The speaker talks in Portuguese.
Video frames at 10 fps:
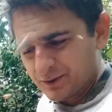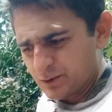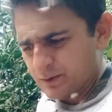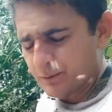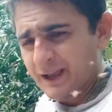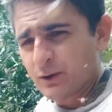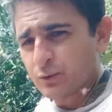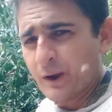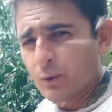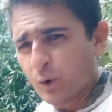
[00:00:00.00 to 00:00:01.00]
nenhuma. Não é,
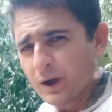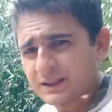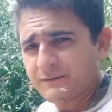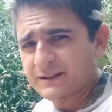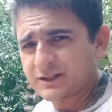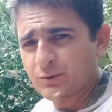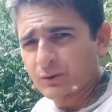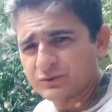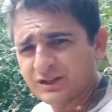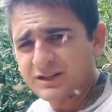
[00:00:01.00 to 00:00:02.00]
não é o correto a fazer, não
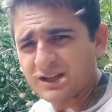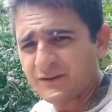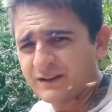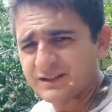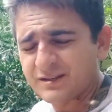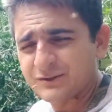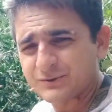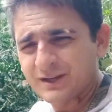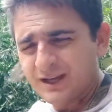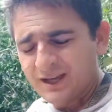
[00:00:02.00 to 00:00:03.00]
aconselho ninguém a fazer isso.